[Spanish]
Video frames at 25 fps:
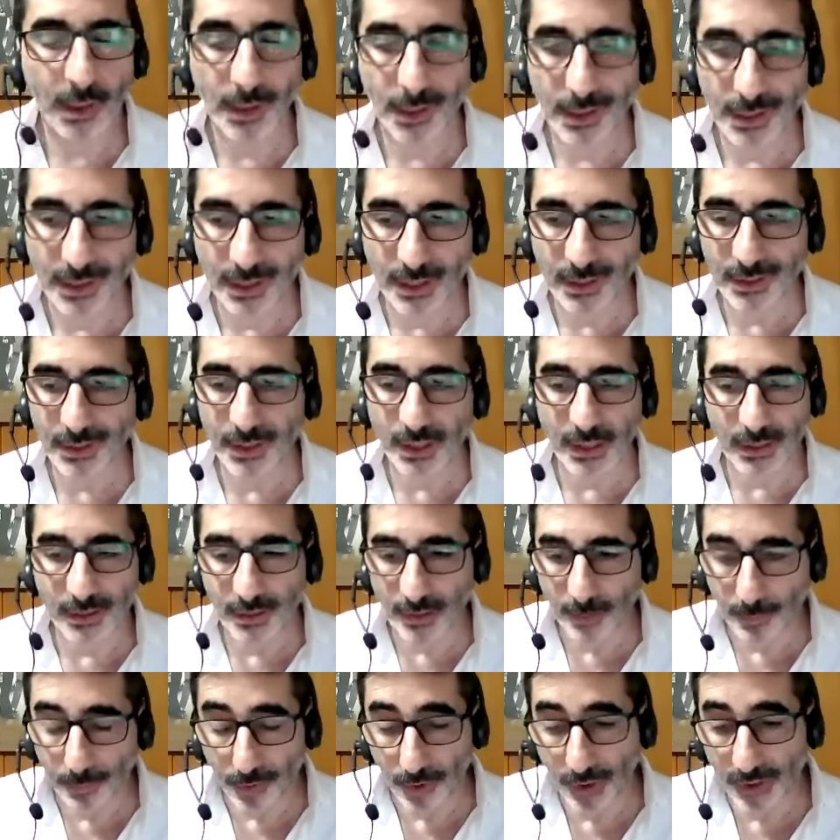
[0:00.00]
y gente que
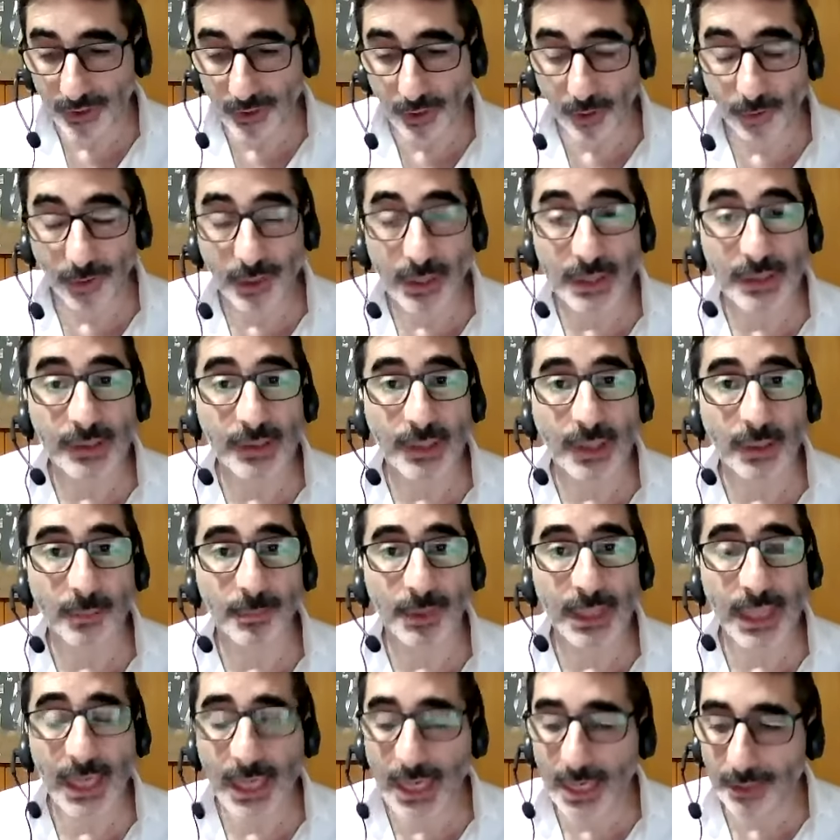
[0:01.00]
te, porque te lo dicen,
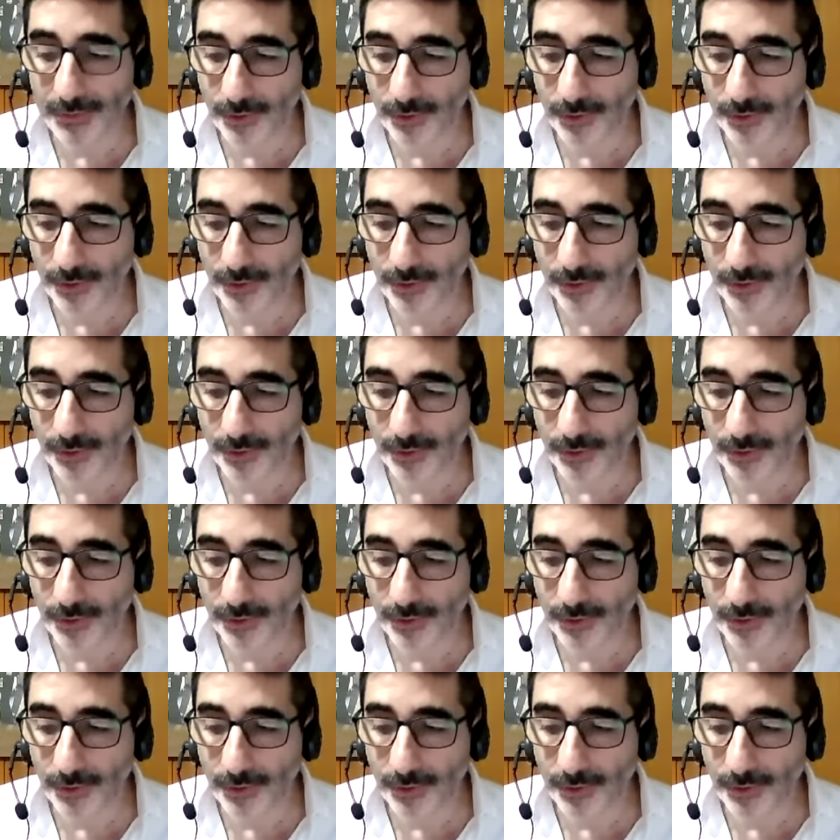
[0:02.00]
mirá,